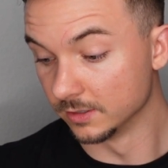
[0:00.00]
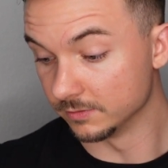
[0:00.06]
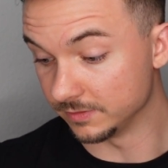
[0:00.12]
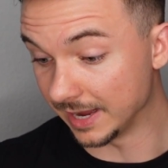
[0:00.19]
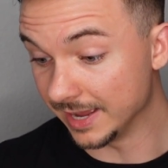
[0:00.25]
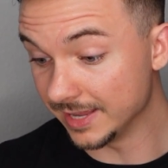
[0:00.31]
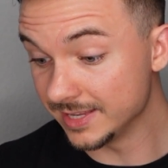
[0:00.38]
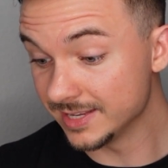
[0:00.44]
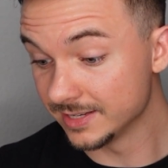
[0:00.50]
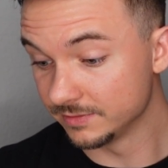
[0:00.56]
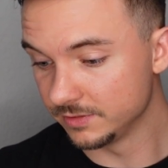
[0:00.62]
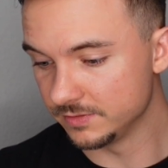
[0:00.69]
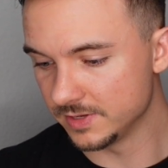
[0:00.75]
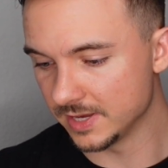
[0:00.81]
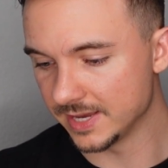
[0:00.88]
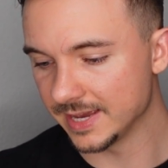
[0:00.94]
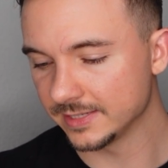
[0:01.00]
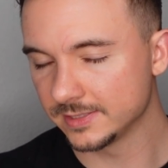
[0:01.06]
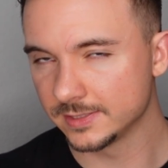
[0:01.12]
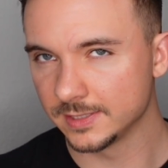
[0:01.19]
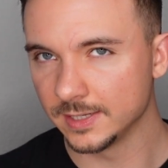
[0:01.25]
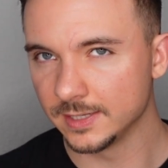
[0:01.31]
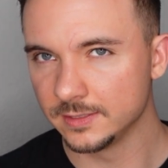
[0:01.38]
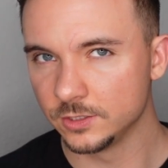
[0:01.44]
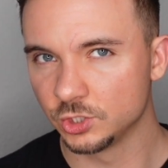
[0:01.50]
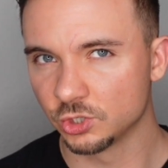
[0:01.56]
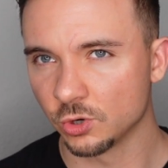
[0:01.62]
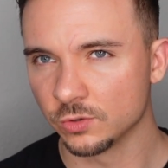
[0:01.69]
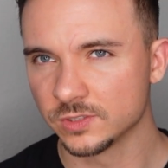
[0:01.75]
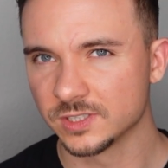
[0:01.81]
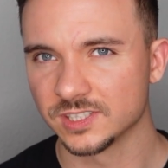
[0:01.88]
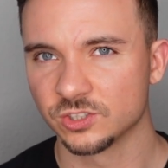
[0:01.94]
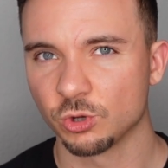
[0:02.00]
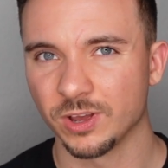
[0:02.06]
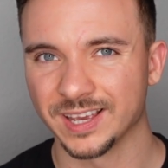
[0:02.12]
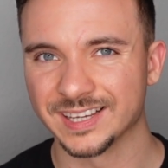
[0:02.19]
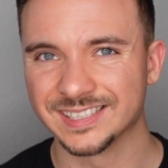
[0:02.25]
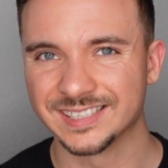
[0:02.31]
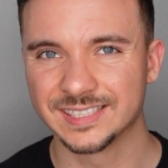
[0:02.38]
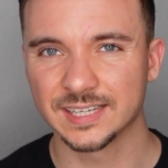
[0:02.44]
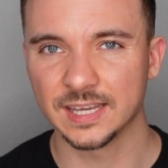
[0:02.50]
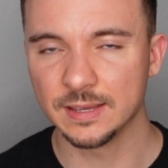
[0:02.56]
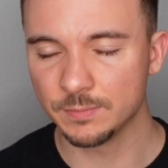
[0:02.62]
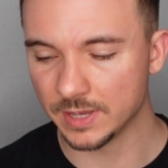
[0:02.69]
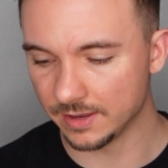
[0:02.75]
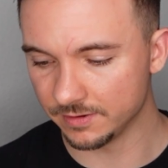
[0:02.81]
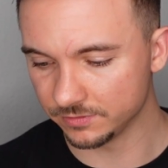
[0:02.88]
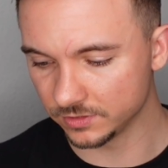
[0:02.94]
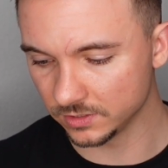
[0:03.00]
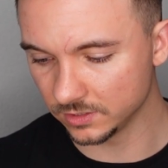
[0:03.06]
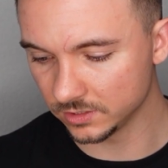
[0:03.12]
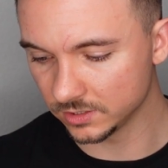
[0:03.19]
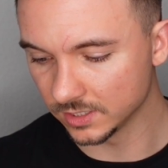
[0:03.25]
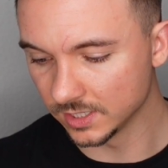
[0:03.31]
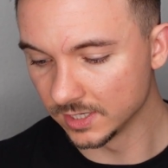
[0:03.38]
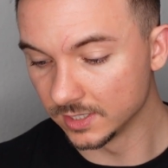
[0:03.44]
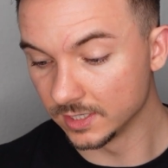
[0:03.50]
Weil, wie wir jetzt sehen, die Chance ist noch extrem heftig.